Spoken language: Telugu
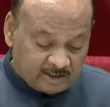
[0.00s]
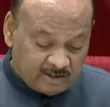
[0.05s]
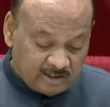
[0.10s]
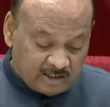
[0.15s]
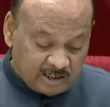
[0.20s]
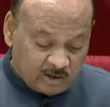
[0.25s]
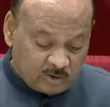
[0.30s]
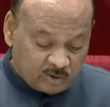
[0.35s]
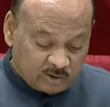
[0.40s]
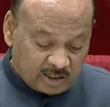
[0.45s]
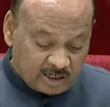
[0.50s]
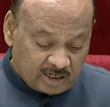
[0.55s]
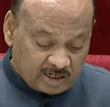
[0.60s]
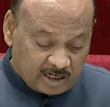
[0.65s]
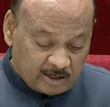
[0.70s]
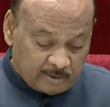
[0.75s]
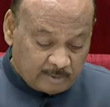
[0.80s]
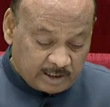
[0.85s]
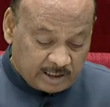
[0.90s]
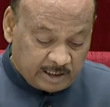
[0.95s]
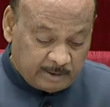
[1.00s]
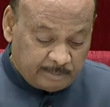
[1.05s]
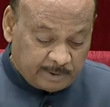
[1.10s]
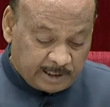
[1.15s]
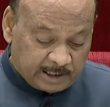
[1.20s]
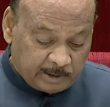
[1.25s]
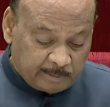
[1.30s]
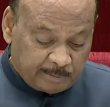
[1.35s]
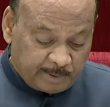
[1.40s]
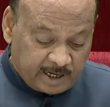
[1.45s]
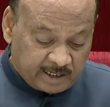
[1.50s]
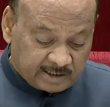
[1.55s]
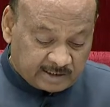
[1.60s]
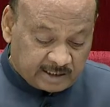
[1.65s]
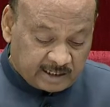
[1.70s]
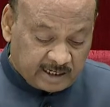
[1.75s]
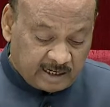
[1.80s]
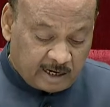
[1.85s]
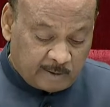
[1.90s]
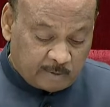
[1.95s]
అధికంగా ఉన్నారు కాబట్టి
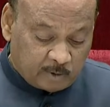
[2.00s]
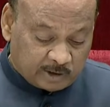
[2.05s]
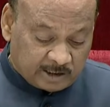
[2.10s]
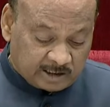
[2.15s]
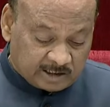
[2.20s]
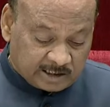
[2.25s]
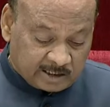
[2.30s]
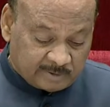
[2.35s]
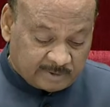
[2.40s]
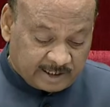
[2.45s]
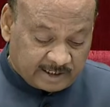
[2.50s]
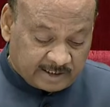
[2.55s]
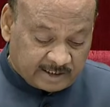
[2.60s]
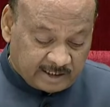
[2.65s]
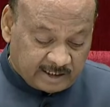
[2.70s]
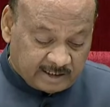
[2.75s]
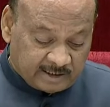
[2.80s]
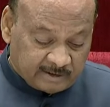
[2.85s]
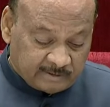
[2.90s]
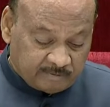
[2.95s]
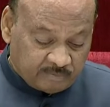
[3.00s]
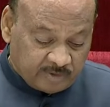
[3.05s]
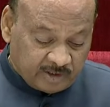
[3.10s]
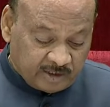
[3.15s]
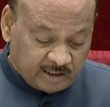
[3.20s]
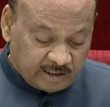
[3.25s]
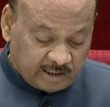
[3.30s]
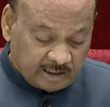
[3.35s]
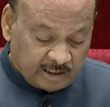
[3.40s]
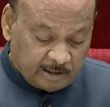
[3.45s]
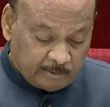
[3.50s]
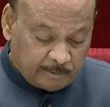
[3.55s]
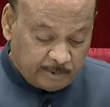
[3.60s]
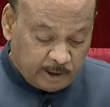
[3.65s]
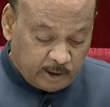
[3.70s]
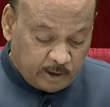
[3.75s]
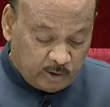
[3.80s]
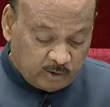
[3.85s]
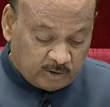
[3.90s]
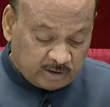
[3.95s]
ప్రతిపాదన ఆమోదించడం అనేది ఈ
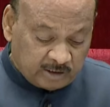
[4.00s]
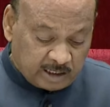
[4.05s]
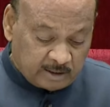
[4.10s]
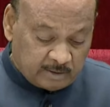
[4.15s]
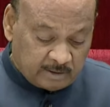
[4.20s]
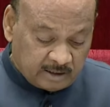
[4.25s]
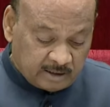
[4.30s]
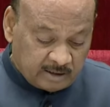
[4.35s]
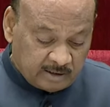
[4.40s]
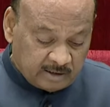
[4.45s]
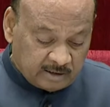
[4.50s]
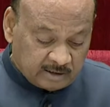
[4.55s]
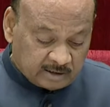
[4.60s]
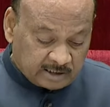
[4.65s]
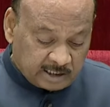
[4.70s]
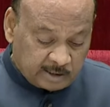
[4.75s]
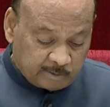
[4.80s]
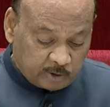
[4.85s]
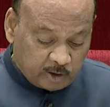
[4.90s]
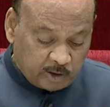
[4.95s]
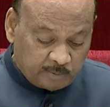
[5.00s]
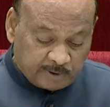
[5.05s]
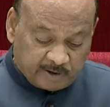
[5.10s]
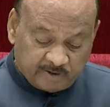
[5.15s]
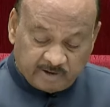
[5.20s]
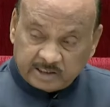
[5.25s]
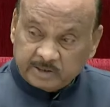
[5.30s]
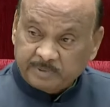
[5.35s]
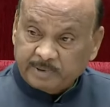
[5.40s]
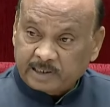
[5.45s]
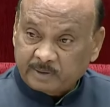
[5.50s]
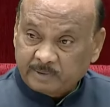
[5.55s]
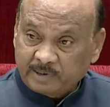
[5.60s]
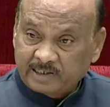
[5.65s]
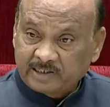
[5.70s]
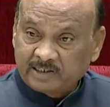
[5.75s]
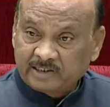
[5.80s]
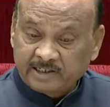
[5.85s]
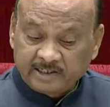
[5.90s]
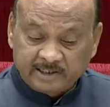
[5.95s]
బిల్లు సభలో
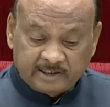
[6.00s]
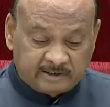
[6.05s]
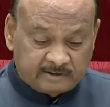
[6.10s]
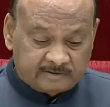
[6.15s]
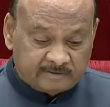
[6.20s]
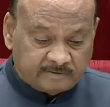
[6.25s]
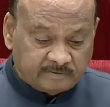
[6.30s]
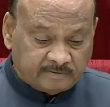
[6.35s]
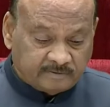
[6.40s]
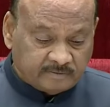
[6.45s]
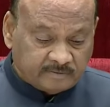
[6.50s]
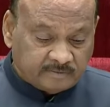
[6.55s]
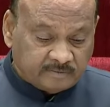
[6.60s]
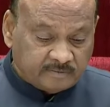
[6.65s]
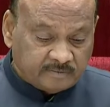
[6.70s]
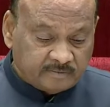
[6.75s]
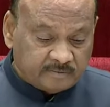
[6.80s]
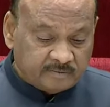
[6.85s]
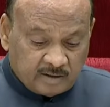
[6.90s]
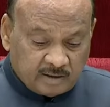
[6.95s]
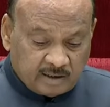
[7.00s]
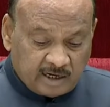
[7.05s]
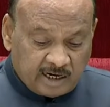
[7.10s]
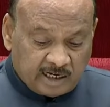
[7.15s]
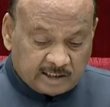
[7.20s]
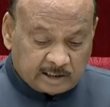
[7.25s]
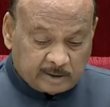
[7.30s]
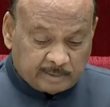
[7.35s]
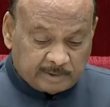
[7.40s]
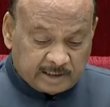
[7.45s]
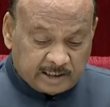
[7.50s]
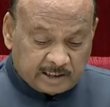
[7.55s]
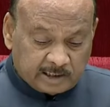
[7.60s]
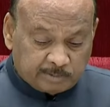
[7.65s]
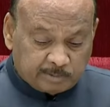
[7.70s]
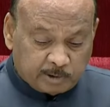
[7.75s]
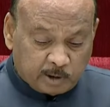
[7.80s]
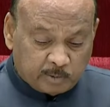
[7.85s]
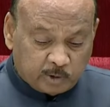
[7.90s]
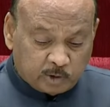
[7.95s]
ప్రవేశపెట్టబడింది ఆంధ్రప్రదేశ్
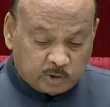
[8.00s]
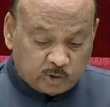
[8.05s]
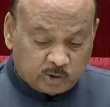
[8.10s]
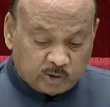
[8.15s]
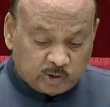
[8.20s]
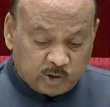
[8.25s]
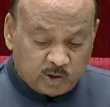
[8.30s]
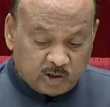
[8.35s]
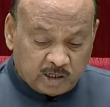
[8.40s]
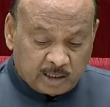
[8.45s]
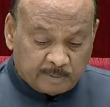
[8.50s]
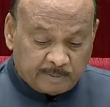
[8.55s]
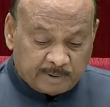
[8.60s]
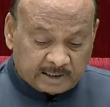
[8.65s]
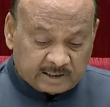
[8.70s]
ప్రభుత్వ ఉద్యోగుల